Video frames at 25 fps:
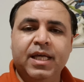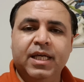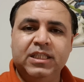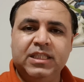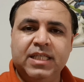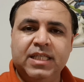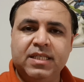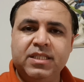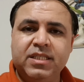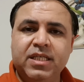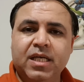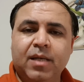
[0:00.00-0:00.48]

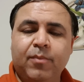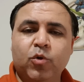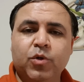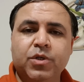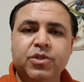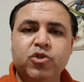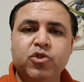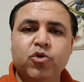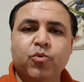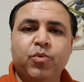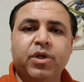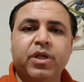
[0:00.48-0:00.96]
जैसे आप लोग
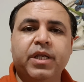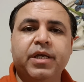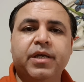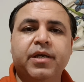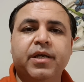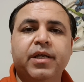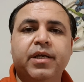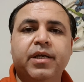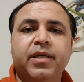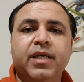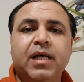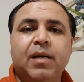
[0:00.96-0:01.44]
इसके ऊपर क्लिक
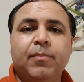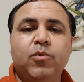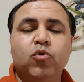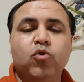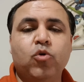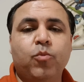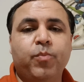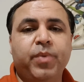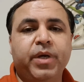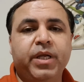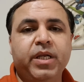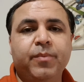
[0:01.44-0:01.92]
करेंगे आप लोगों
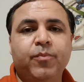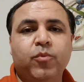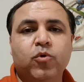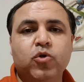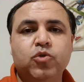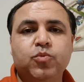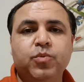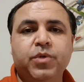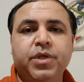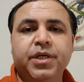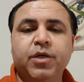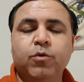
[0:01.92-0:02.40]
को पहली
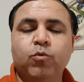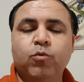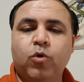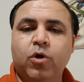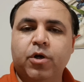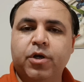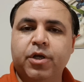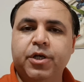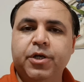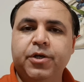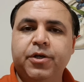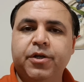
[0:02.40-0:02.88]
पोस्ट मिलेगी
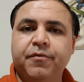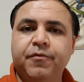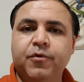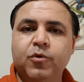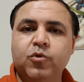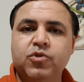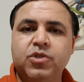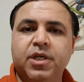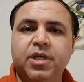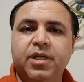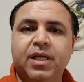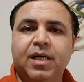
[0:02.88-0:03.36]
वॉक इन
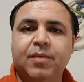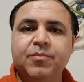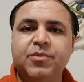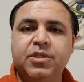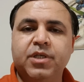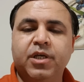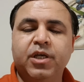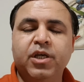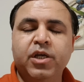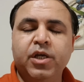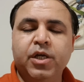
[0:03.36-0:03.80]
इंटरव्यूज के नाम से